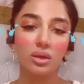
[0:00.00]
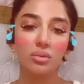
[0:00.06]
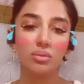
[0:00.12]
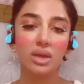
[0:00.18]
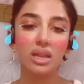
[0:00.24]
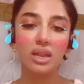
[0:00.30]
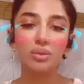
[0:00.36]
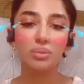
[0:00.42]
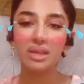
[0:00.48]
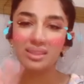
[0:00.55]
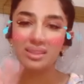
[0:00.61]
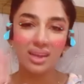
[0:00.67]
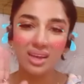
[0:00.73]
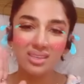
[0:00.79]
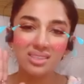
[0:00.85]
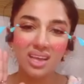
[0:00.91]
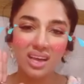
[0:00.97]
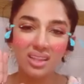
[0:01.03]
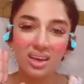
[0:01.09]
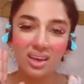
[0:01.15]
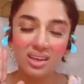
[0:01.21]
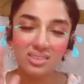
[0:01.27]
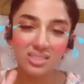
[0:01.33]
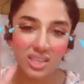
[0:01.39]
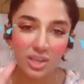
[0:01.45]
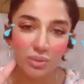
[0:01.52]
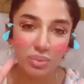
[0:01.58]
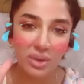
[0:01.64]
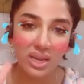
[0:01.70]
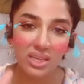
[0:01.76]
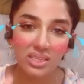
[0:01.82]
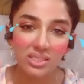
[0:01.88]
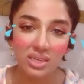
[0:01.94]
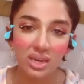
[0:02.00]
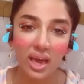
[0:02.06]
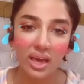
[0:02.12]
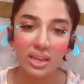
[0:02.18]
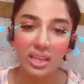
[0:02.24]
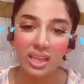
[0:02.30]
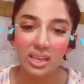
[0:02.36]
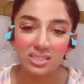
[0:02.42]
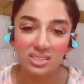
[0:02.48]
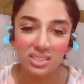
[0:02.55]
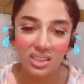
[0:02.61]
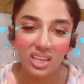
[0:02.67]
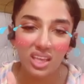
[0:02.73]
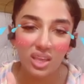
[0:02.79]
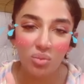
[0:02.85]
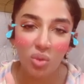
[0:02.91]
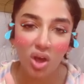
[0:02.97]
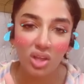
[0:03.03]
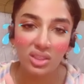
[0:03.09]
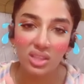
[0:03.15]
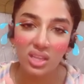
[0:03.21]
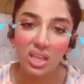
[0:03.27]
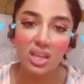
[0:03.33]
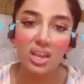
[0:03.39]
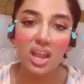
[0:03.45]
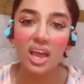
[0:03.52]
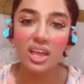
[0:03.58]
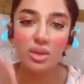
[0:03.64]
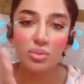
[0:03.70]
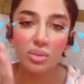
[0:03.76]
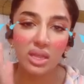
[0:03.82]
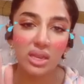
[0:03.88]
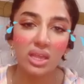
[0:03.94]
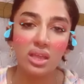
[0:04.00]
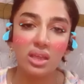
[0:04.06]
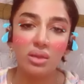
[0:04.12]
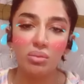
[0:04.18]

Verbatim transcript: मतलब इतना ज्यादा सर पर नहीं चढ़ा रही है जिंदगी मौत नहीं है ना ये मेरी